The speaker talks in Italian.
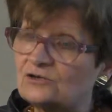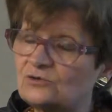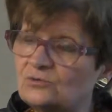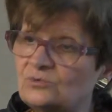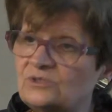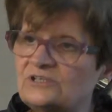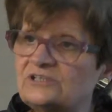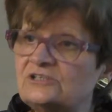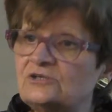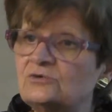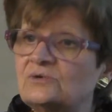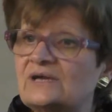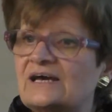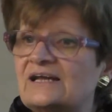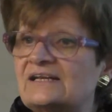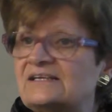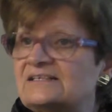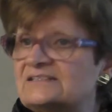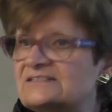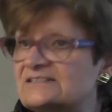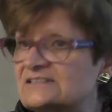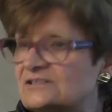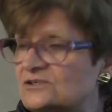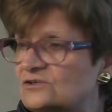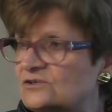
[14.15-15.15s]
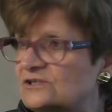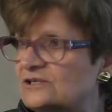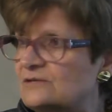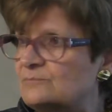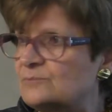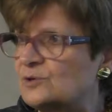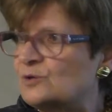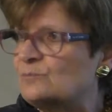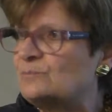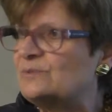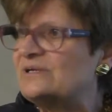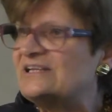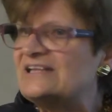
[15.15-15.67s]
quindi una lezione
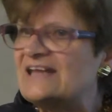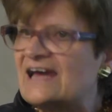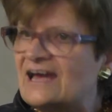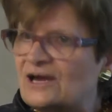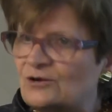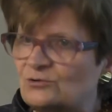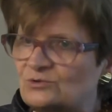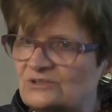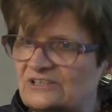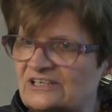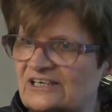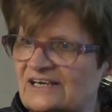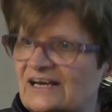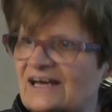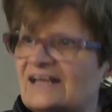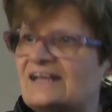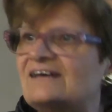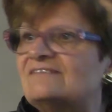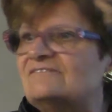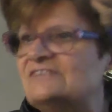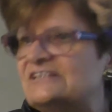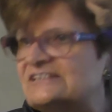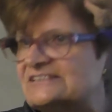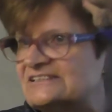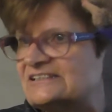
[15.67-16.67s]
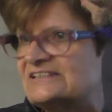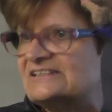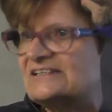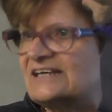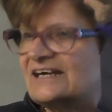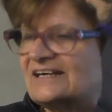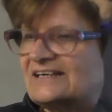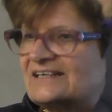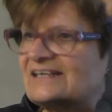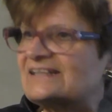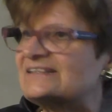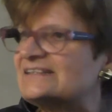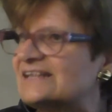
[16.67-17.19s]
propedeutica alla visita
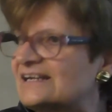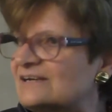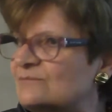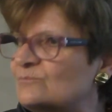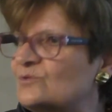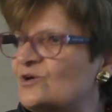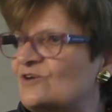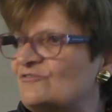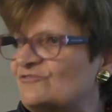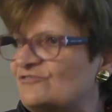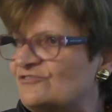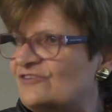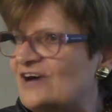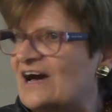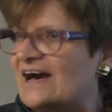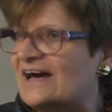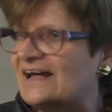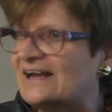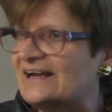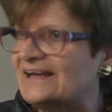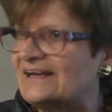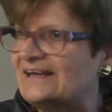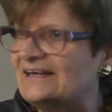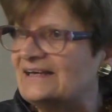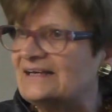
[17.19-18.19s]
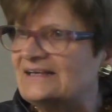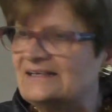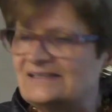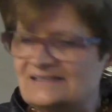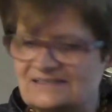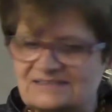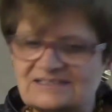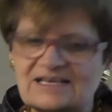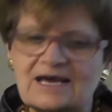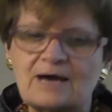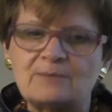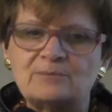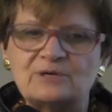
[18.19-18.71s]
che andremo a fare
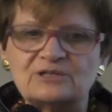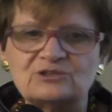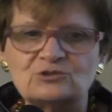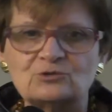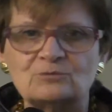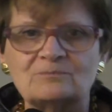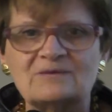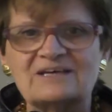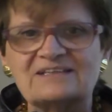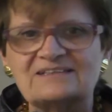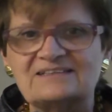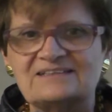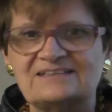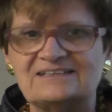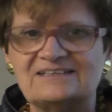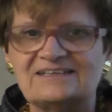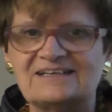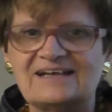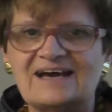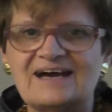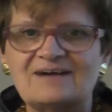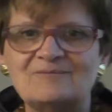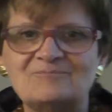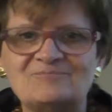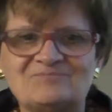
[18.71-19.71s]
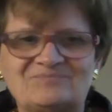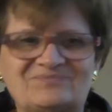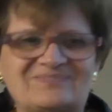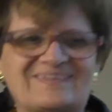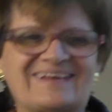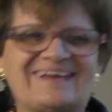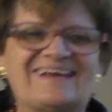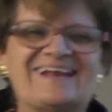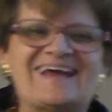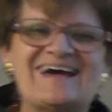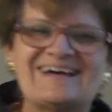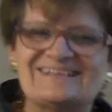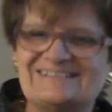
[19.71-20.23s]
sabato mattina.
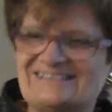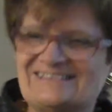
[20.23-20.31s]
Grazie.